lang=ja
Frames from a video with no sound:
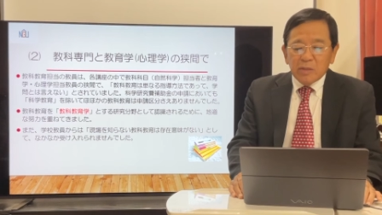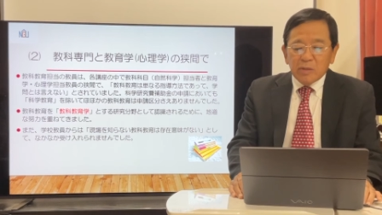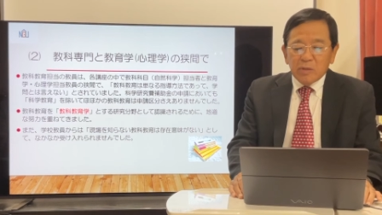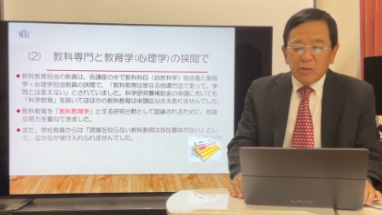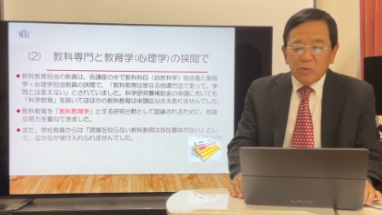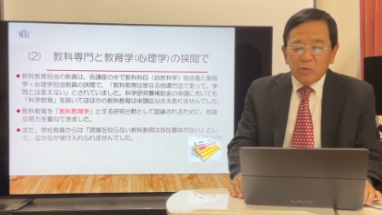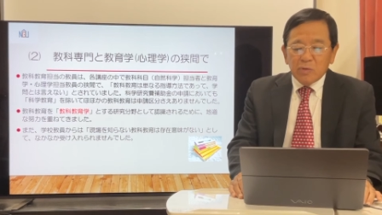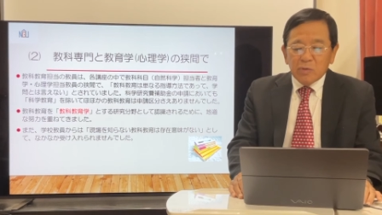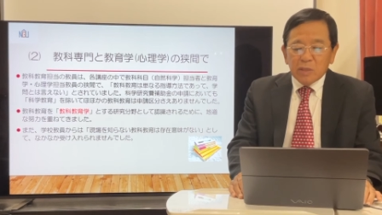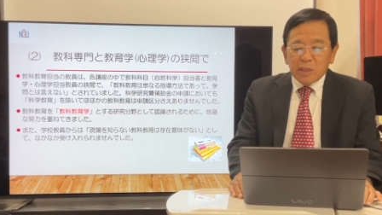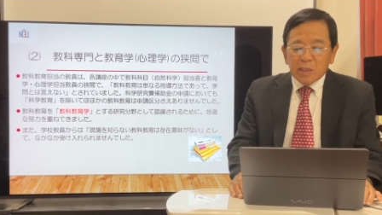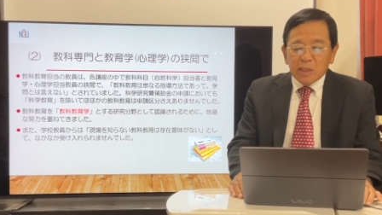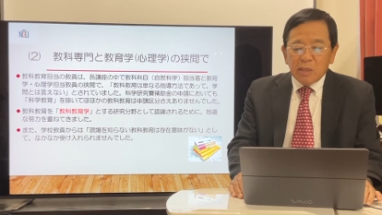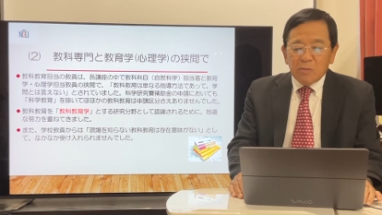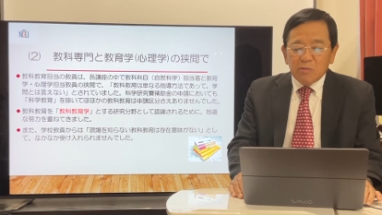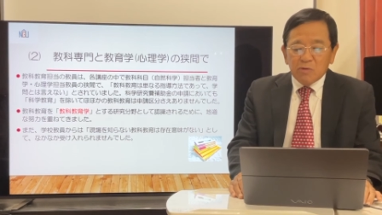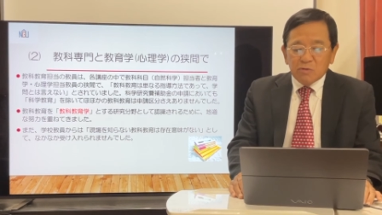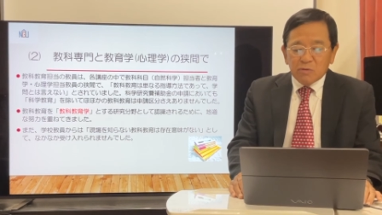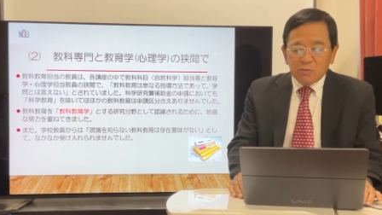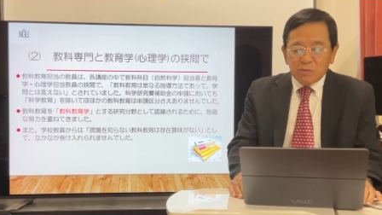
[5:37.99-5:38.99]
教科科
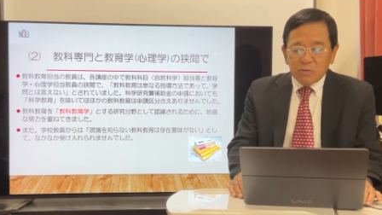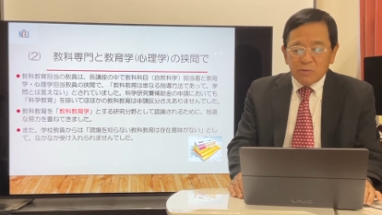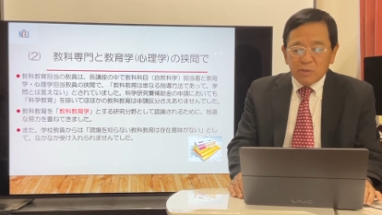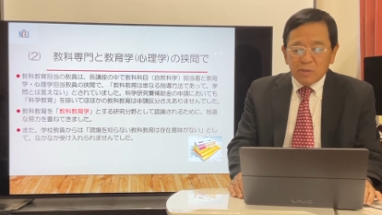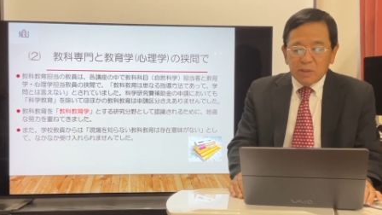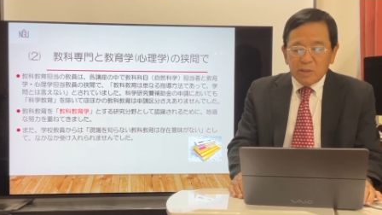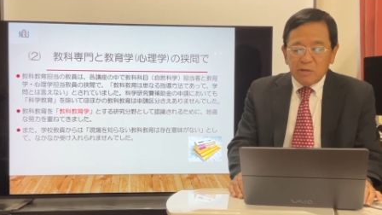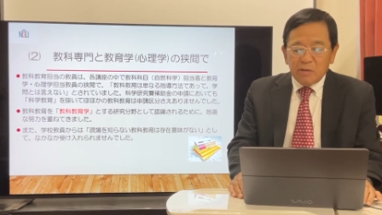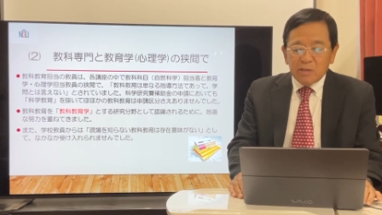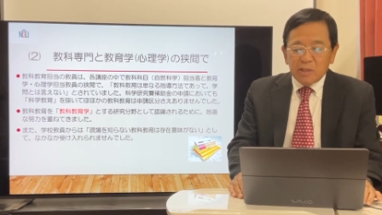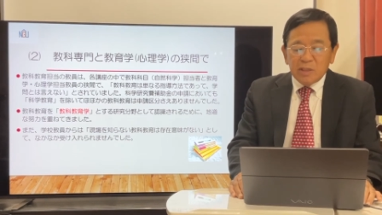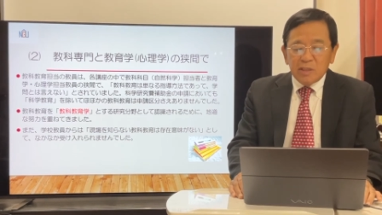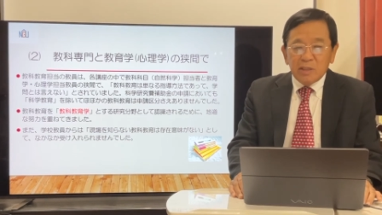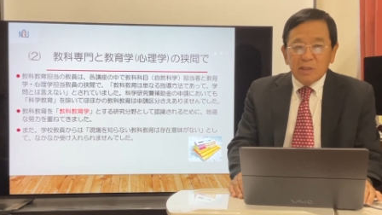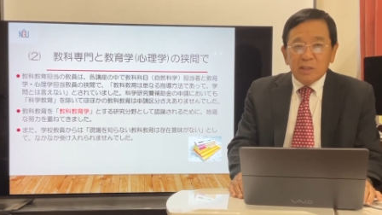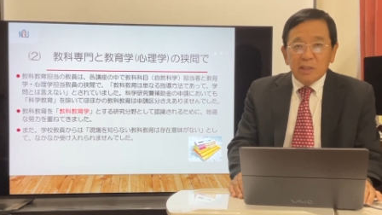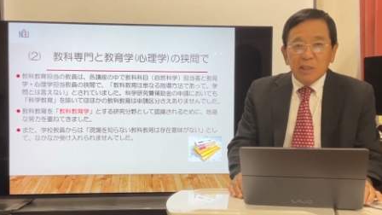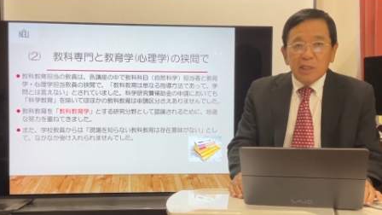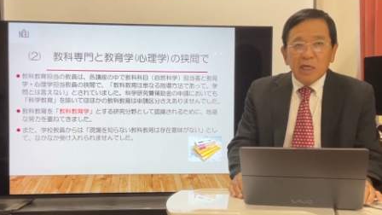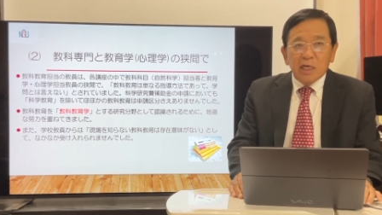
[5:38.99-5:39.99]
目すなわ
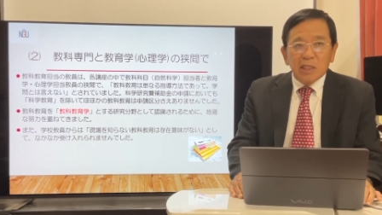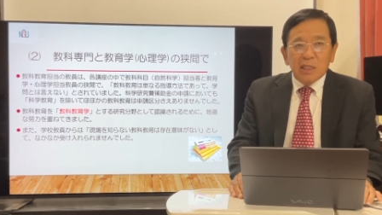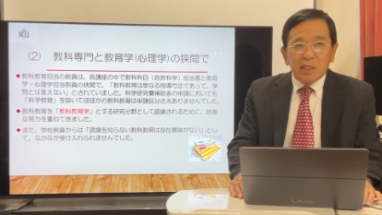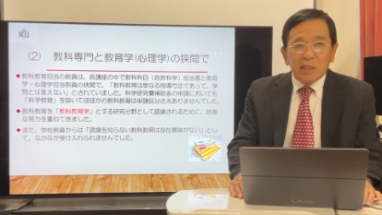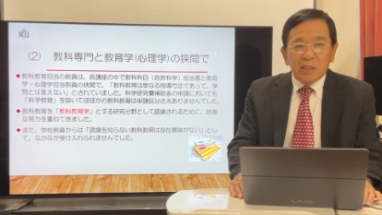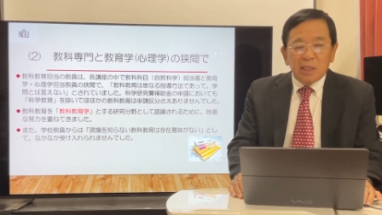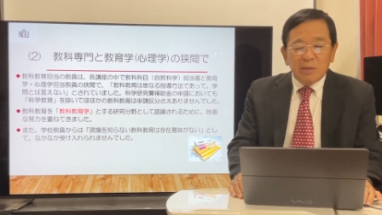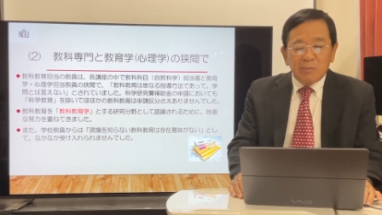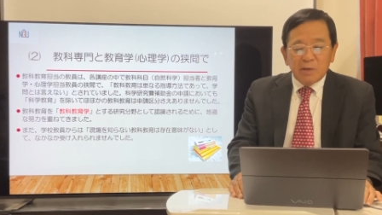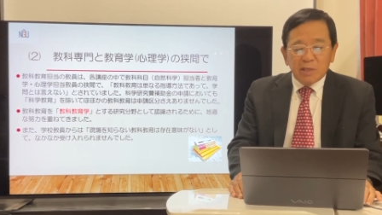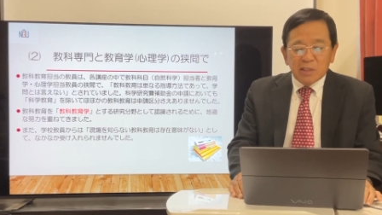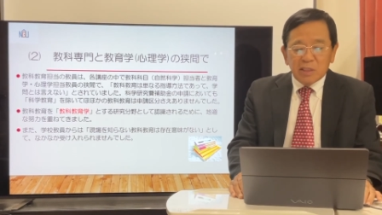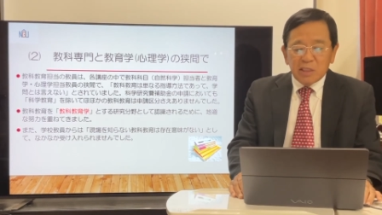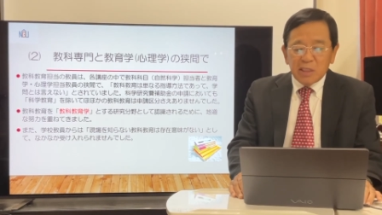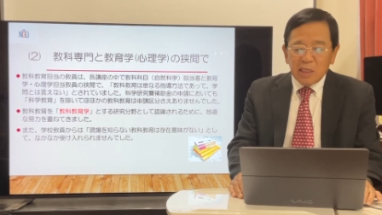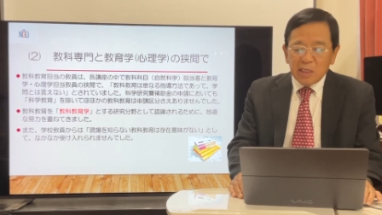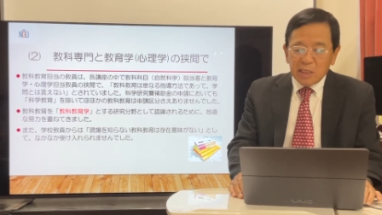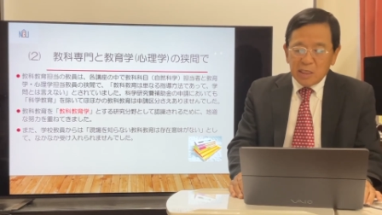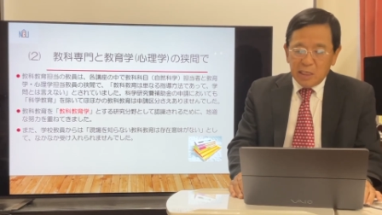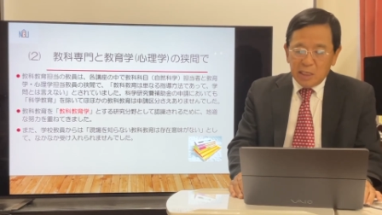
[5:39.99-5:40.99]
ち理科で言えば自
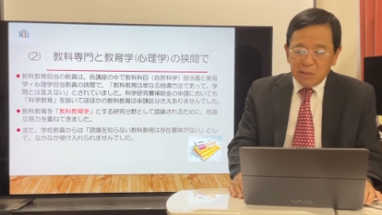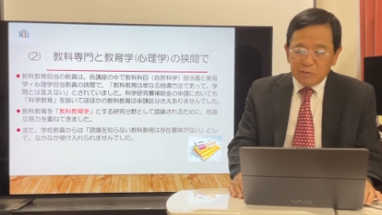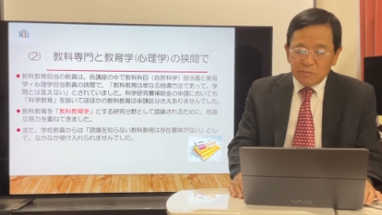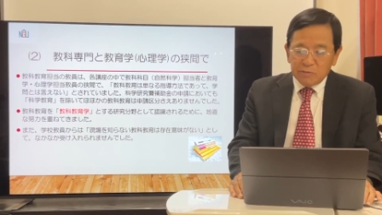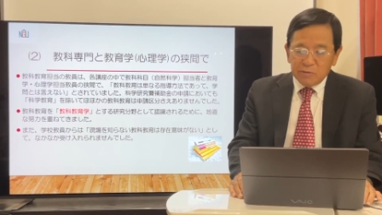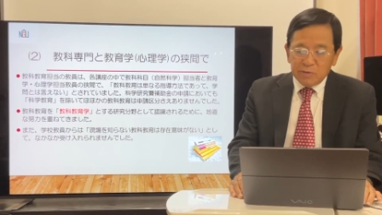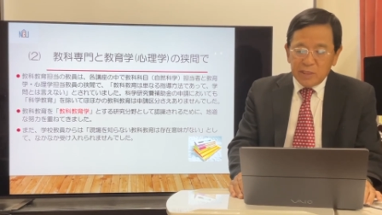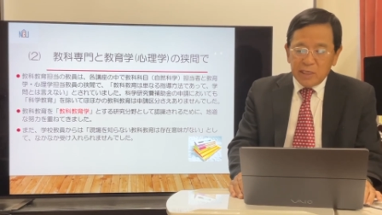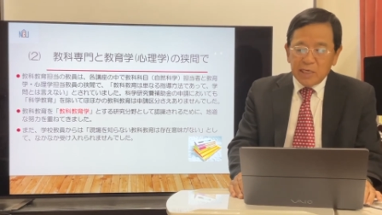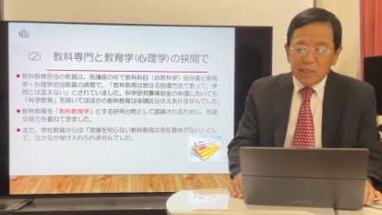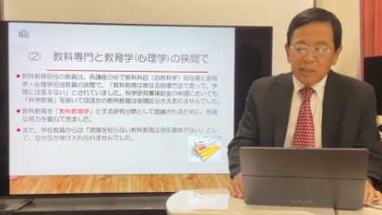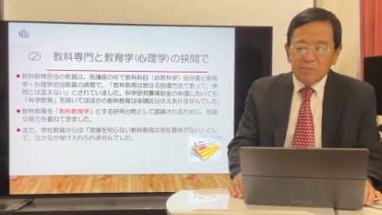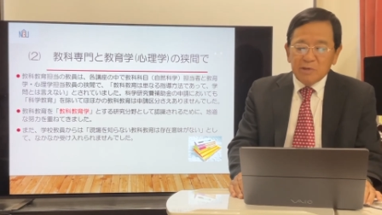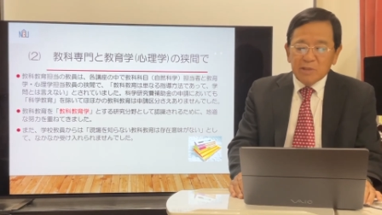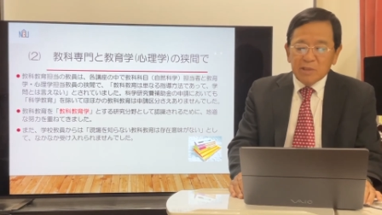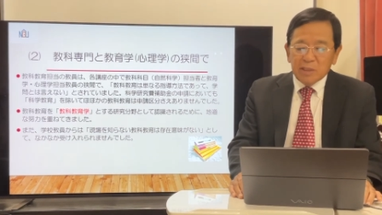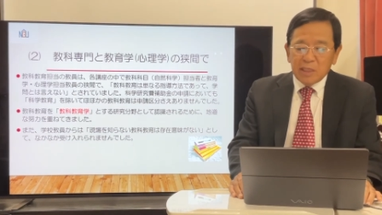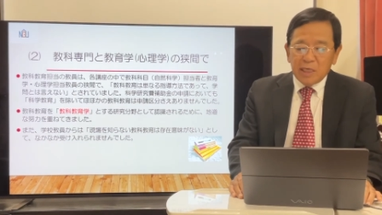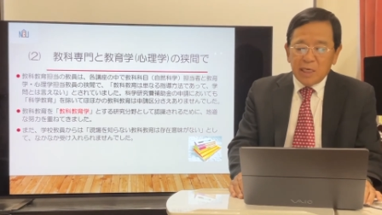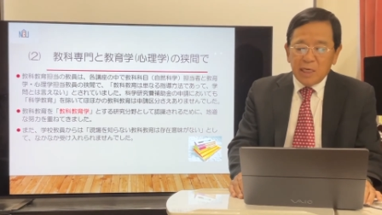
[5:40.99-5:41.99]
然科学でありま
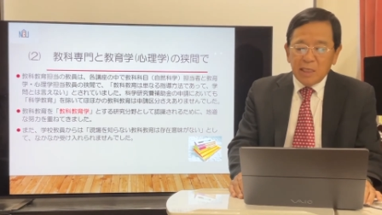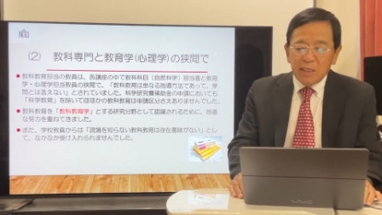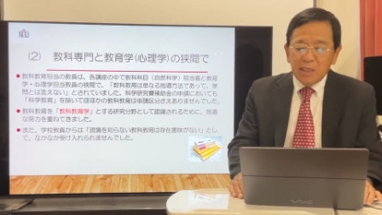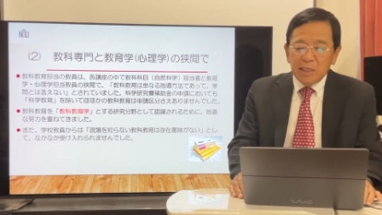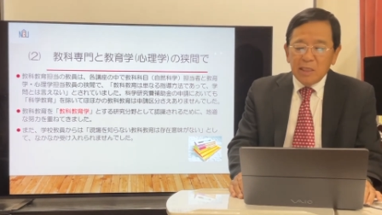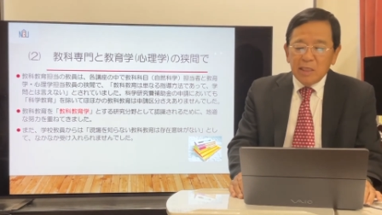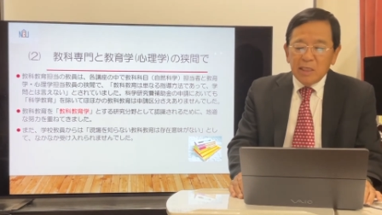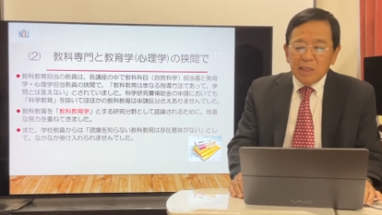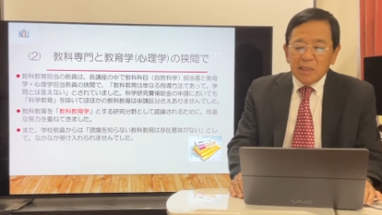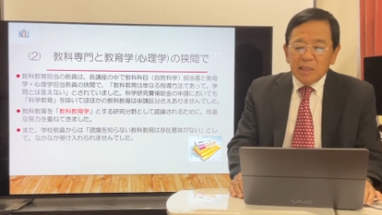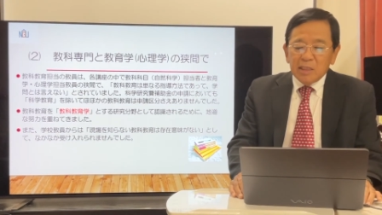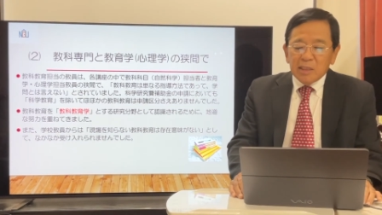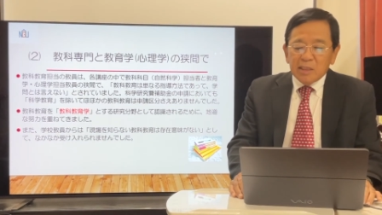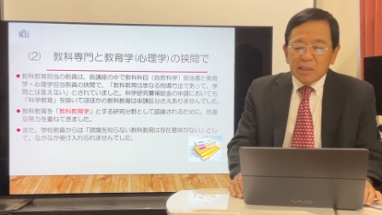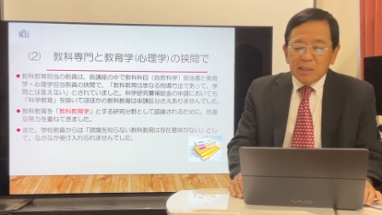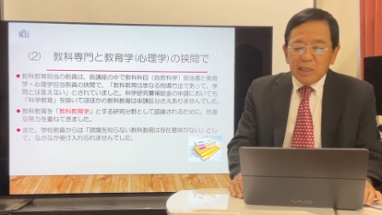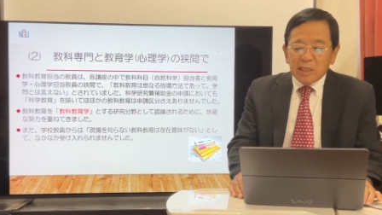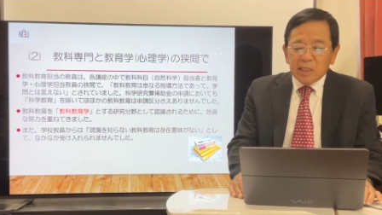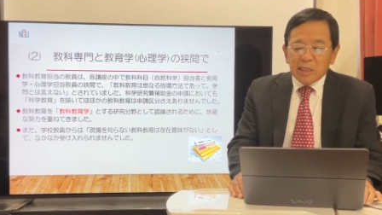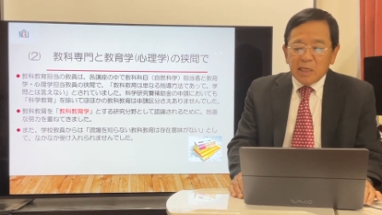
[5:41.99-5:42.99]
すが
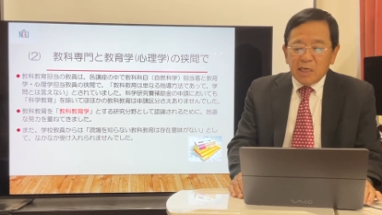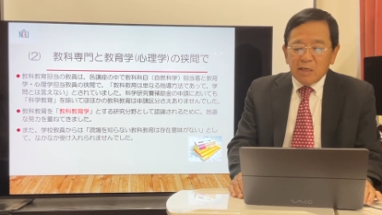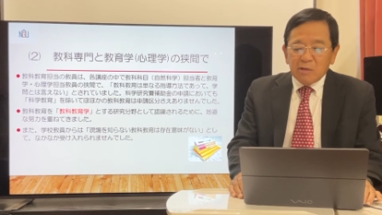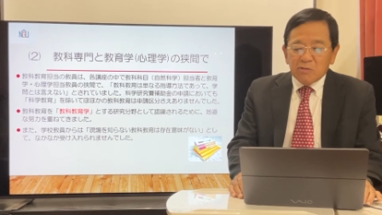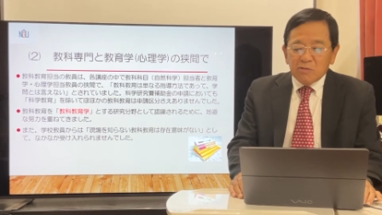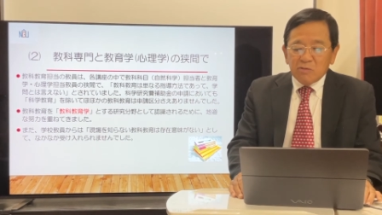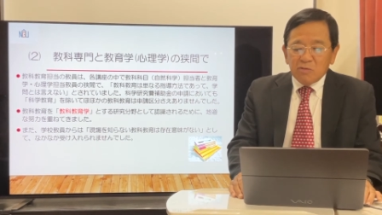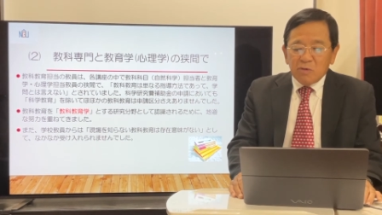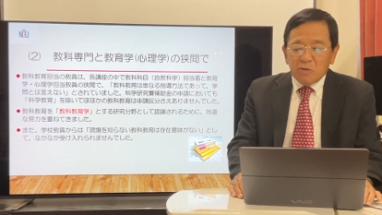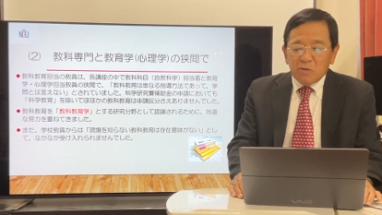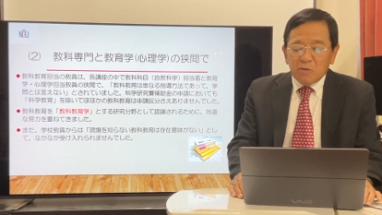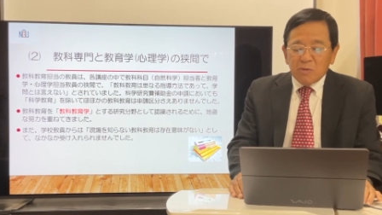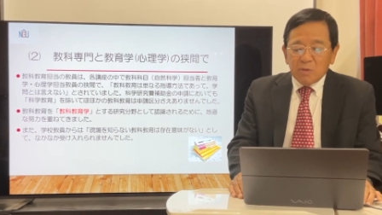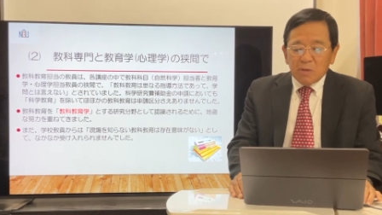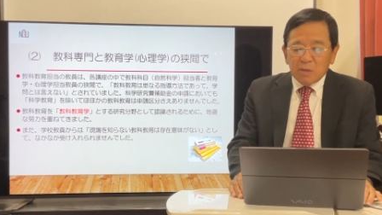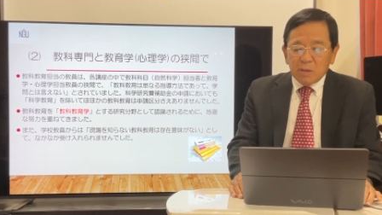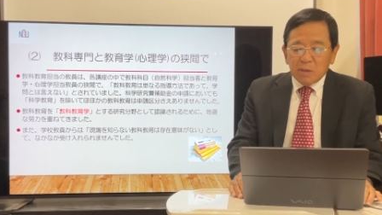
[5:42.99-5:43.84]
自然科学の